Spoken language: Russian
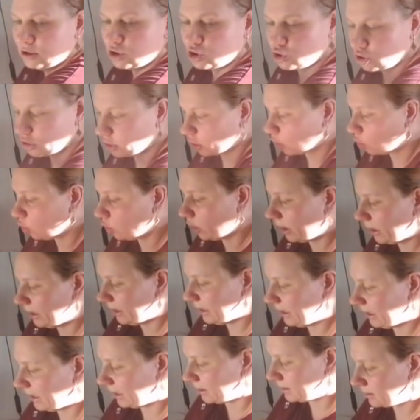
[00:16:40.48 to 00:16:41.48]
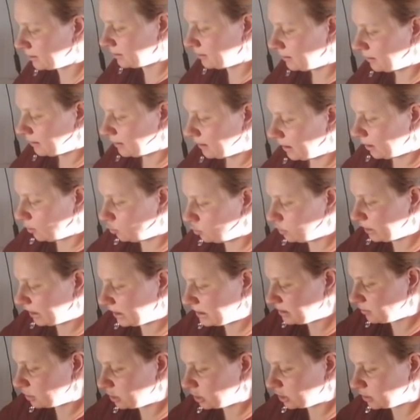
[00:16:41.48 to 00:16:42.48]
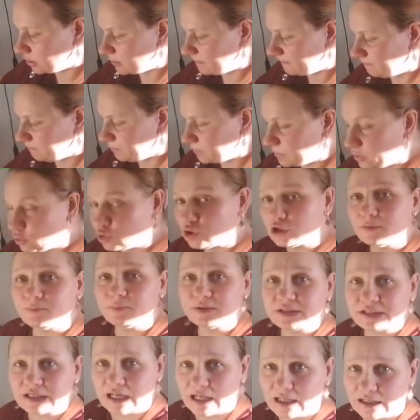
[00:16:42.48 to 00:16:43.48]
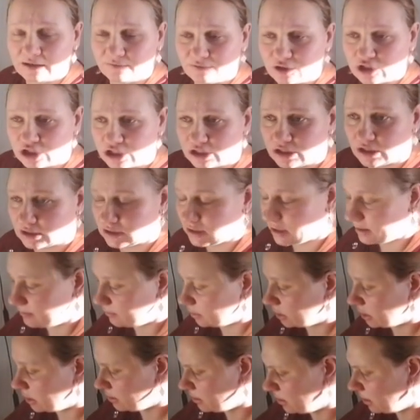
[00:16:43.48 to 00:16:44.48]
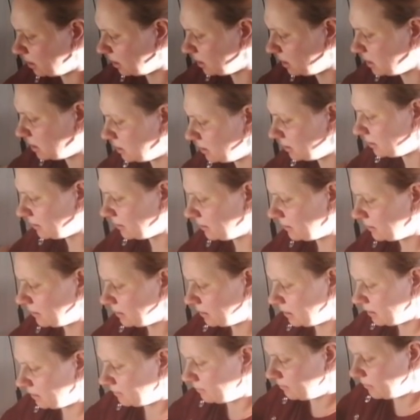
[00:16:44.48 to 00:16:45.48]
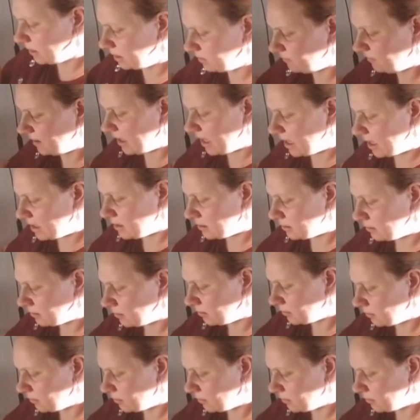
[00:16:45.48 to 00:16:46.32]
что такое нет. А у нас вот кто-то писал девочки тогда вот. Матвей,